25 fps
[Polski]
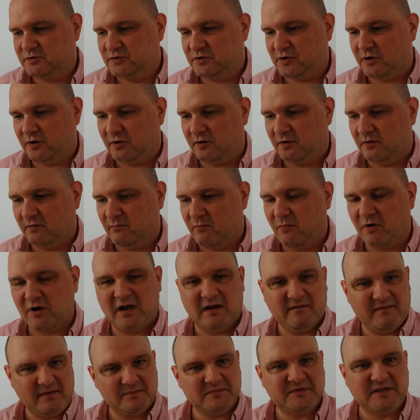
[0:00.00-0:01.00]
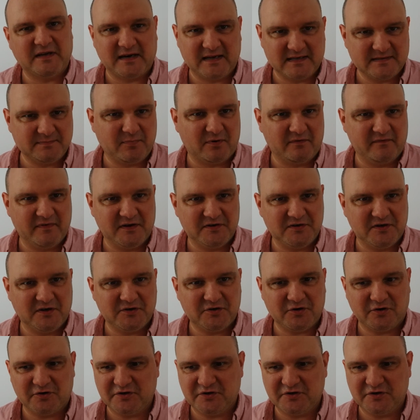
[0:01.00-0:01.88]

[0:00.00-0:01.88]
to mogę Wam teraz powiedzieć,